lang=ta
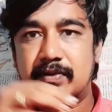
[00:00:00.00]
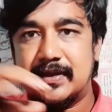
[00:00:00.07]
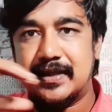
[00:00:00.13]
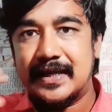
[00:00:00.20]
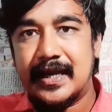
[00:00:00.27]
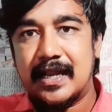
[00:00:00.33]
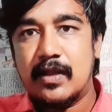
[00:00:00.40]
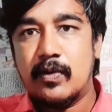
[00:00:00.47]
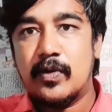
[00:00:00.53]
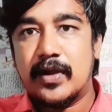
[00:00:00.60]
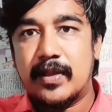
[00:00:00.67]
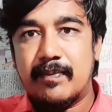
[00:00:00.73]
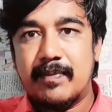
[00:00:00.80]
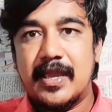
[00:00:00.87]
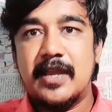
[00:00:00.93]
வந்து
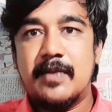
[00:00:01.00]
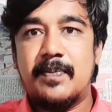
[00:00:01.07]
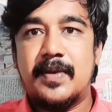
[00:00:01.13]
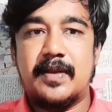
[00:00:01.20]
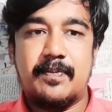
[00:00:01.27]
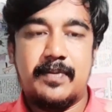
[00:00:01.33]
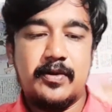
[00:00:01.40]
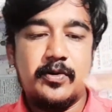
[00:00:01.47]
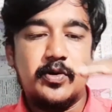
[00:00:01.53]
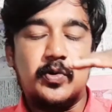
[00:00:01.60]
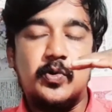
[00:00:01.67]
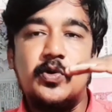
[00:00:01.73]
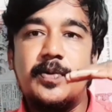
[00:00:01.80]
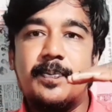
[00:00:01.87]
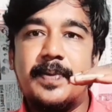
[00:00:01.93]
நிலவோட மேற்பரப்புல ஒரு
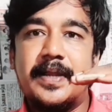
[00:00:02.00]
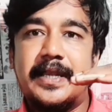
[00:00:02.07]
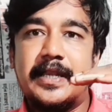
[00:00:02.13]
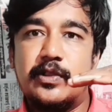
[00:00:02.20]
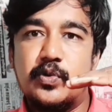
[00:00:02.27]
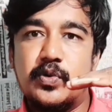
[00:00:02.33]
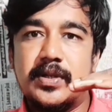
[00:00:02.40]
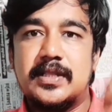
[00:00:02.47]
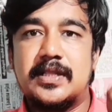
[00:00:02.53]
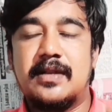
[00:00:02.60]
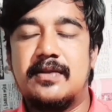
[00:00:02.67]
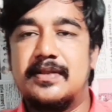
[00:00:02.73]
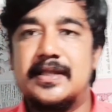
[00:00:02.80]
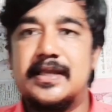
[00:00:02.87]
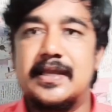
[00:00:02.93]
குறிப்பிட்ட
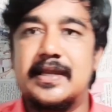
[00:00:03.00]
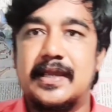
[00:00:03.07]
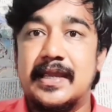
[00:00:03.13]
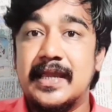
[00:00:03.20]
தூரத்துல வந்து இருக்கு